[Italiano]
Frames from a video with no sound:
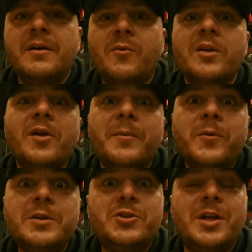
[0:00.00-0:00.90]
Quando la
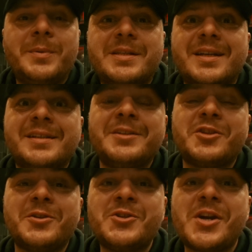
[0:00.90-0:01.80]
pulisci la
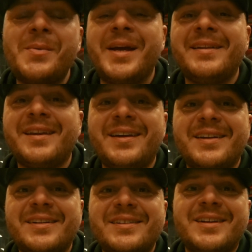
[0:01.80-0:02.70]
pescatrice
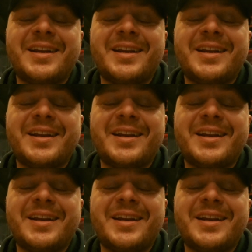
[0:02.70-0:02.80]
logicamente